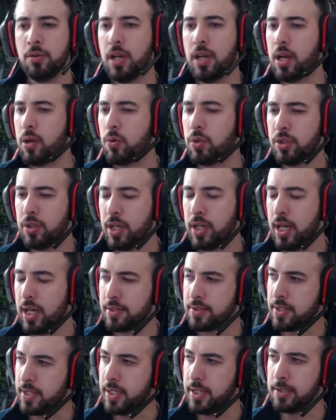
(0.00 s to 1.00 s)
La cuestión es
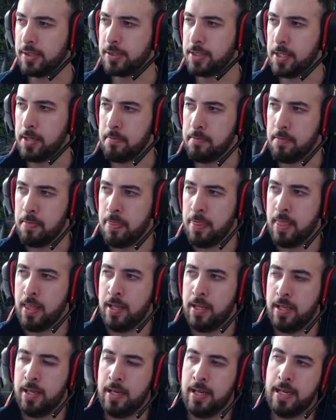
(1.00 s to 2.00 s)
la siguiente.
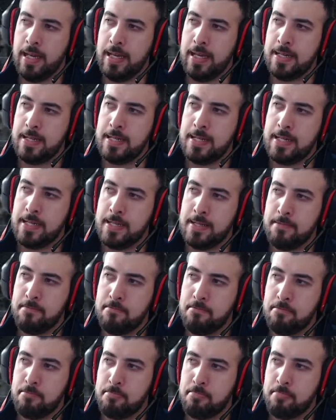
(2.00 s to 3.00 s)

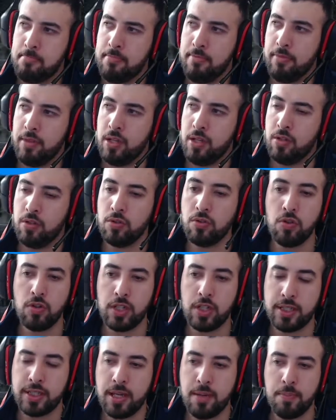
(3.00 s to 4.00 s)
Em,
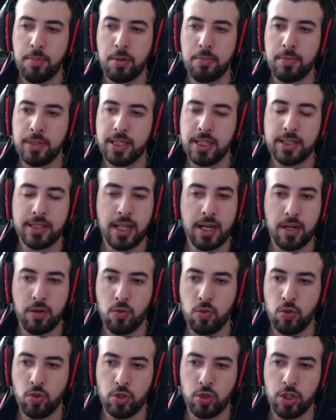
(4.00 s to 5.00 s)
Google Stadia prometía esta
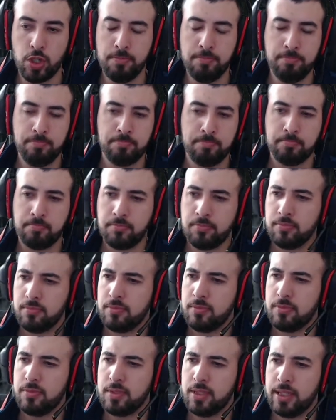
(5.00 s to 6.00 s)
revolución
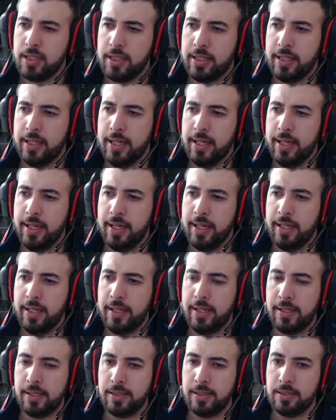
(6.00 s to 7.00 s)

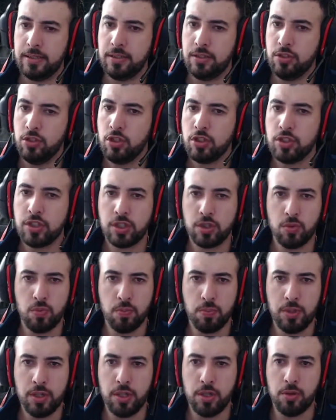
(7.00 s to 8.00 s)
que no se
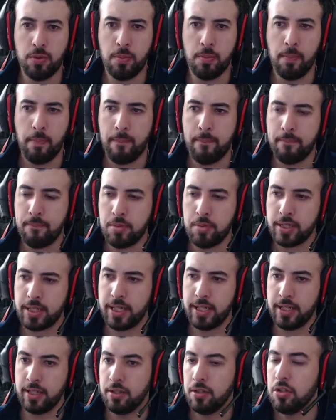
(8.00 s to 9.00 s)
cumplió
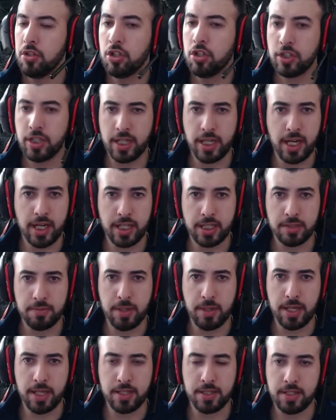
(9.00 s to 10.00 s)
porque no tenían
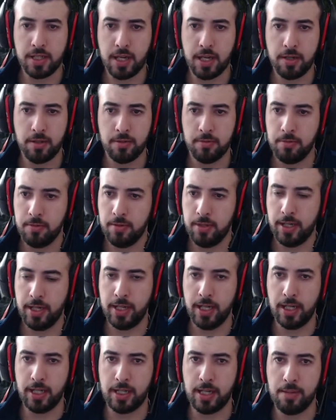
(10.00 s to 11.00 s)
experiencia
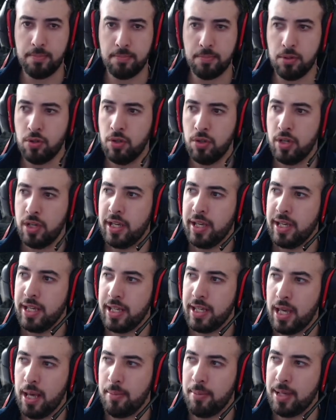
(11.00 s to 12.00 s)
en el campo
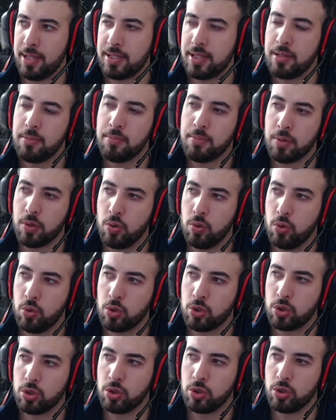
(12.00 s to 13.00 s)
y además el
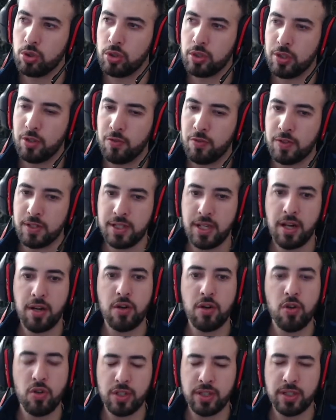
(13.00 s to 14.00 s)
producto que
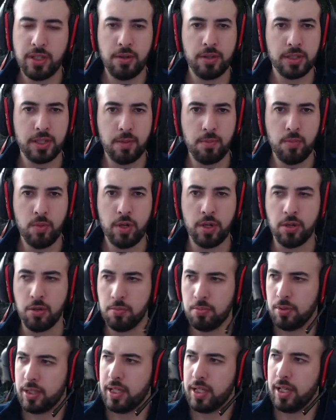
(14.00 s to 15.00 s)
ofrecían no estaba tan
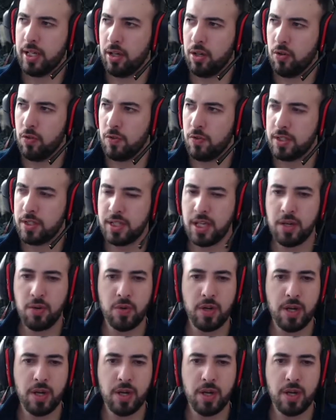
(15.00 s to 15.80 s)
bueno porque ofrecían